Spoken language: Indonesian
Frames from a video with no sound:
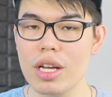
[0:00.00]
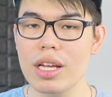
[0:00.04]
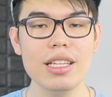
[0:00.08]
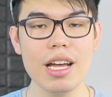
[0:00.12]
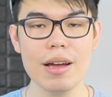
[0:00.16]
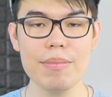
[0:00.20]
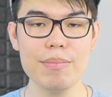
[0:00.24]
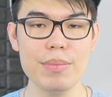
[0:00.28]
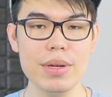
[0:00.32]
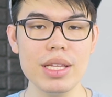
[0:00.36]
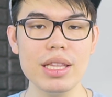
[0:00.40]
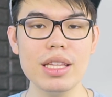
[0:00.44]
4300.
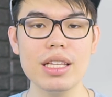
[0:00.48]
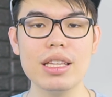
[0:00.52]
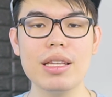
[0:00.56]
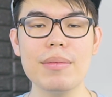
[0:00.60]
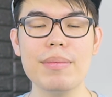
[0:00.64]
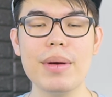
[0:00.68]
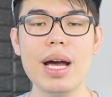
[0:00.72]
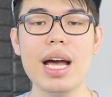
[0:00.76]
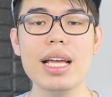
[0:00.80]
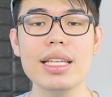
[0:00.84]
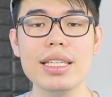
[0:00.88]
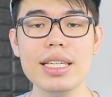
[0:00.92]
Tapi
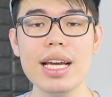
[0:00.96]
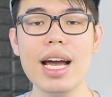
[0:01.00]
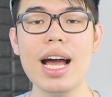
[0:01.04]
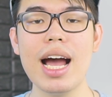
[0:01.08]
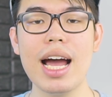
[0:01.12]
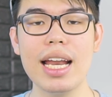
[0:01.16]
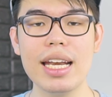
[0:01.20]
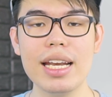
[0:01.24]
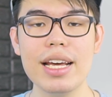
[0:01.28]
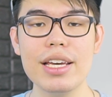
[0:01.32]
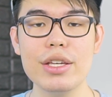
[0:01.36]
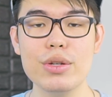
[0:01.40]
tetap
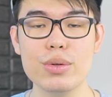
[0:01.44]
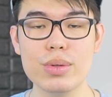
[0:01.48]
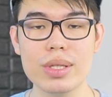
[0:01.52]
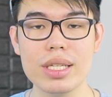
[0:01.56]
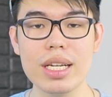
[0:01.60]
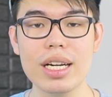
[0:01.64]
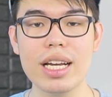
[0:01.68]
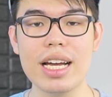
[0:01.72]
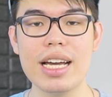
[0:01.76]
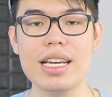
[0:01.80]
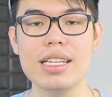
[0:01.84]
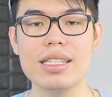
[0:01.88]
aja ada
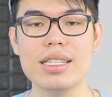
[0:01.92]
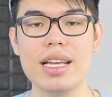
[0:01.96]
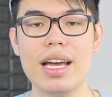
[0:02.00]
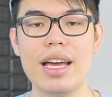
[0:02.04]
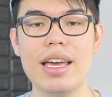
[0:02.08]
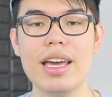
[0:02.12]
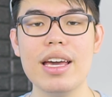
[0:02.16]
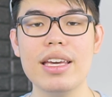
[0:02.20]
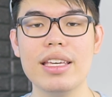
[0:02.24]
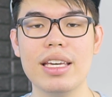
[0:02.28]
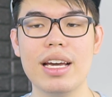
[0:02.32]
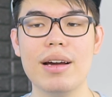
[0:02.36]
user kayak
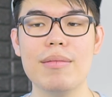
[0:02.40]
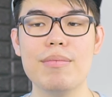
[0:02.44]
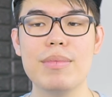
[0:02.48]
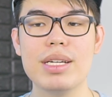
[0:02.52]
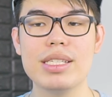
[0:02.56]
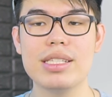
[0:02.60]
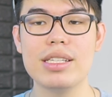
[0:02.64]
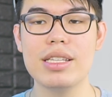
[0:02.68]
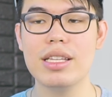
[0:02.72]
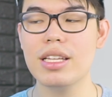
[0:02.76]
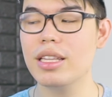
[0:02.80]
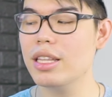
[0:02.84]
saya yang
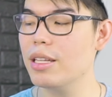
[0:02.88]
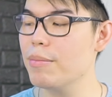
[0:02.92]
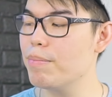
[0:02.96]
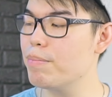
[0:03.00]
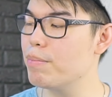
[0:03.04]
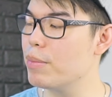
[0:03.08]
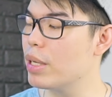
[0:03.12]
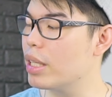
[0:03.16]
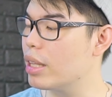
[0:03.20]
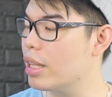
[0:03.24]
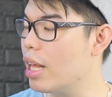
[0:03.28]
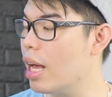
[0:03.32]
masih tetap
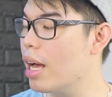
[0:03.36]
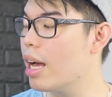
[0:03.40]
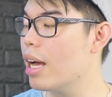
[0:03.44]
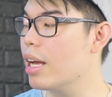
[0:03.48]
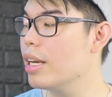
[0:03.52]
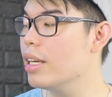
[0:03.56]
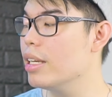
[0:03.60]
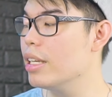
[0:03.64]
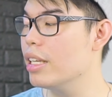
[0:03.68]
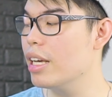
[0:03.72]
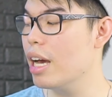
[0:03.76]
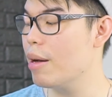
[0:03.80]

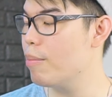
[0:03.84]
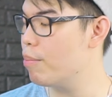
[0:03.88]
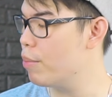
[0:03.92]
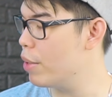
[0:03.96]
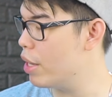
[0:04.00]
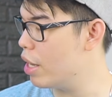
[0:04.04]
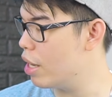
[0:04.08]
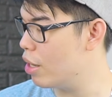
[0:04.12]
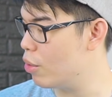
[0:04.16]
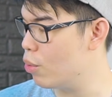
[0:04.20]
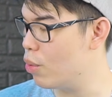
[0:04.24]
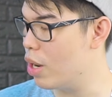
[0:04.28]
bertahan di
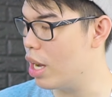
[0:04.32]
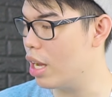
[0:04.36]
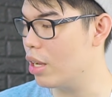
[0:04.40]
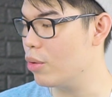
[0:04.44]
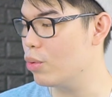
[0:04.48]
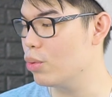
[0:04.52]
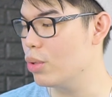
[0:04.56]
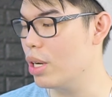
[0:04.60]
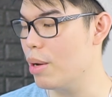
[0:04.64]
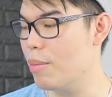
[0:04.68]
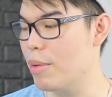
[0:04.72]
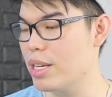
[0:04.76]
HP yang wah
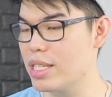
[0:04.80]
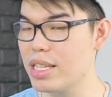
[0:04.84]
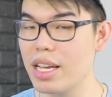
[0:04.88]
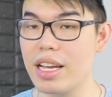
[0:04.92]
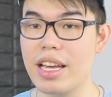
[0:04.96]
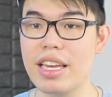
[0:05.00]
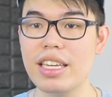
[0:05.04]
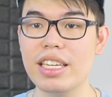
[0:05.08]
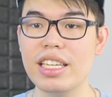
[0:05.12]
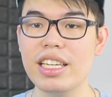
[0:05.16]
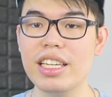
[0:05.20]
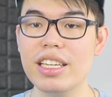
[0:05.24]
udah
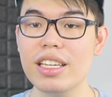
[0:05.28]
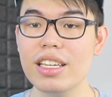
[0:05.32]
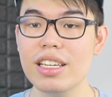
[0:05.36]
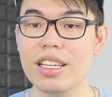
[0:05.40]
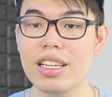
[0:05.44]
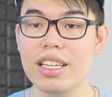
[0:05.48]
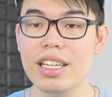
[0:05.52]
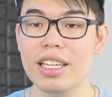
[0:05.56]
masa kayak gini.